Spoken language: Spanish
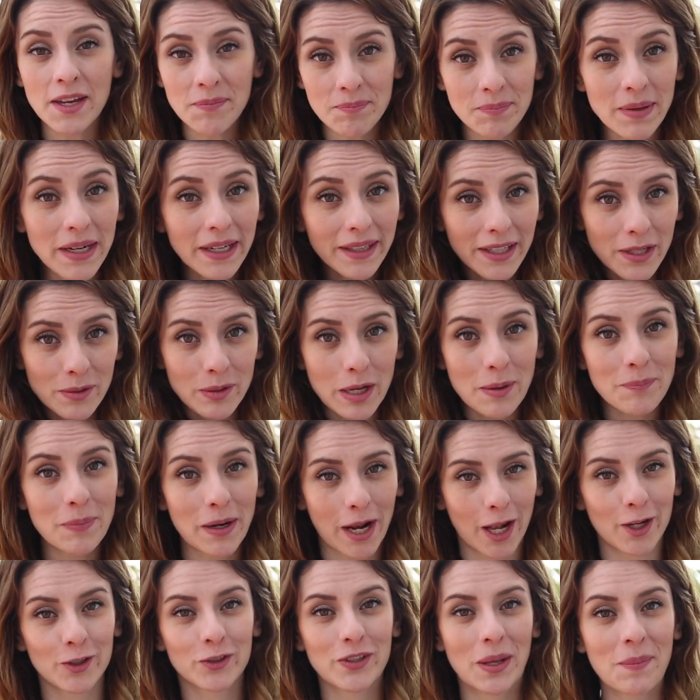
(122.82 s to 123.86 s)
imperdible
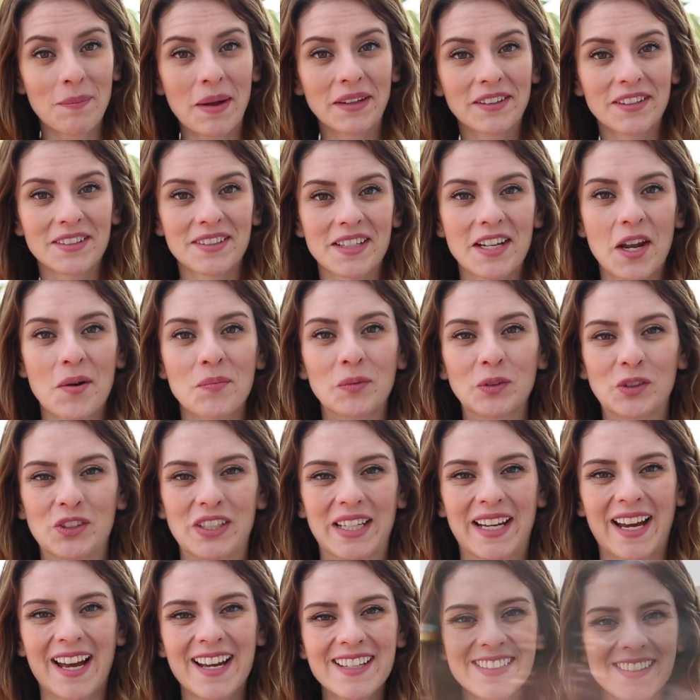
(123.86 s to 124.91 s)
para los amantes de la música.